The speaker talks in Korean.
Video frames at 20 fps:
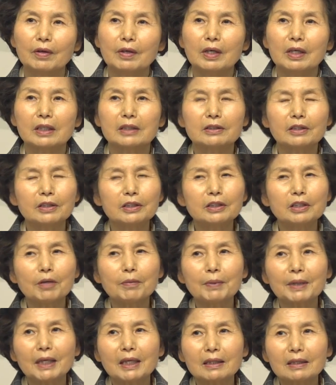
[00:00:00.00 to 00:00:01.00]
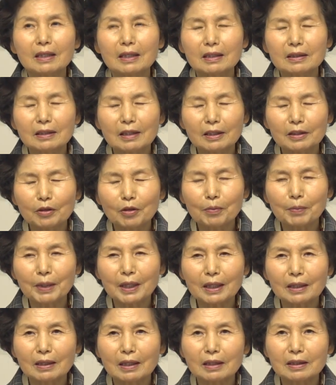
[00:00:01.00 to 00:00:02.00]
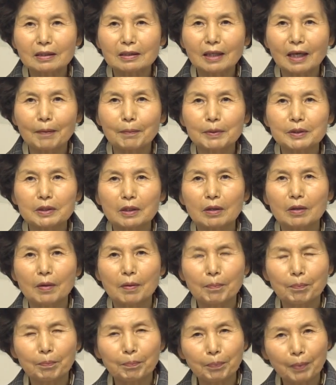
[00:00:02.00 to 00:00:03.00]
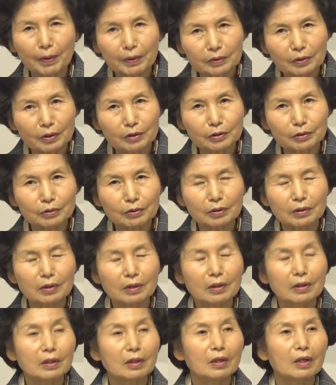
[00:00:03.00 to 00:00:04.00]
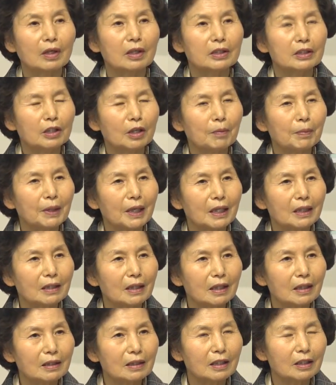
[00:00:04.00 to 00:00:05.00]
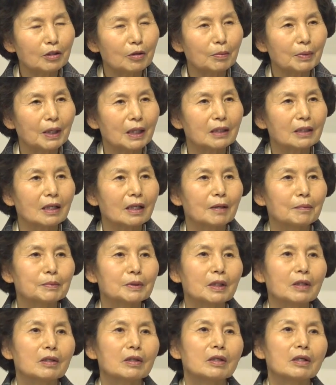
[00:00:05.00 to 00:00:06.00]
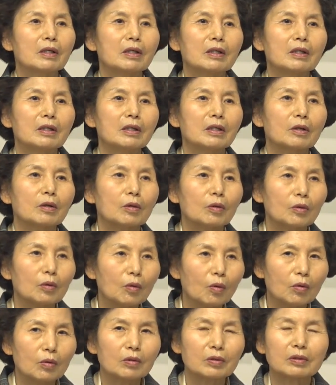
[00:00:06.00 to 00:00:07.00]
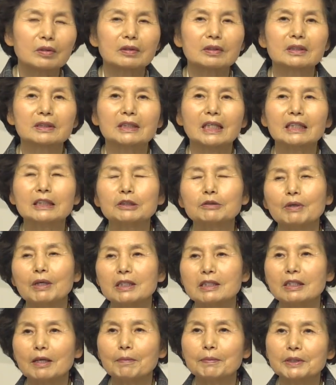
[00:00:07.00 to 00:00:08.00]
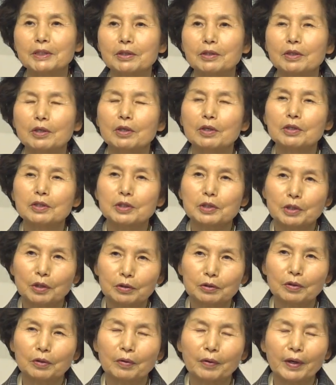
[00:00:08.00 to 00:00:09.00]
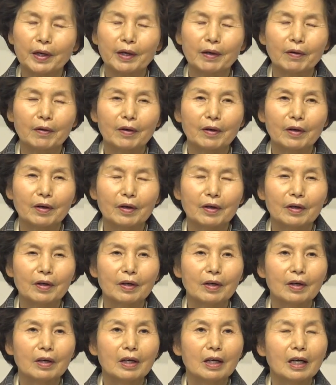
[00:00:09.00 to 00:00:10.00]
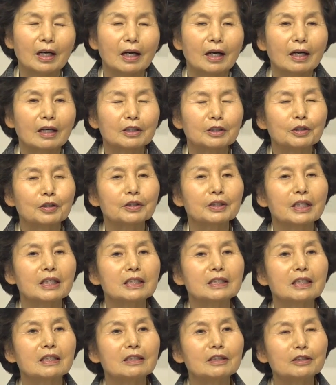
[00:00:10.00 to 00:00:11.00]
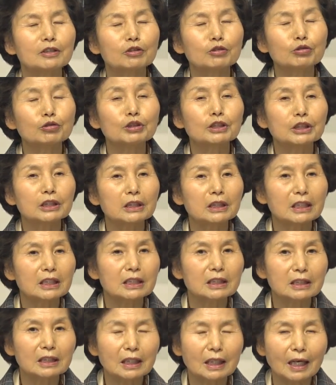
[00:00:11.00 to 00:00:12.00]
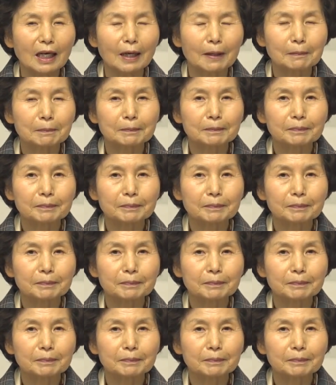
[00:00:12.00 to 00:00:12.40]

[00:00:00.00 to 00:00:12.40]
그래서 이러면 안 되는데 이러면 안 되는데 하면서 뻥 터지고 이러면 안 되는데 이러면 안 되면서 꼭 자신과의 싸움에서 졌던 거예요. 그런데 이제는 이 규칙이 있으니까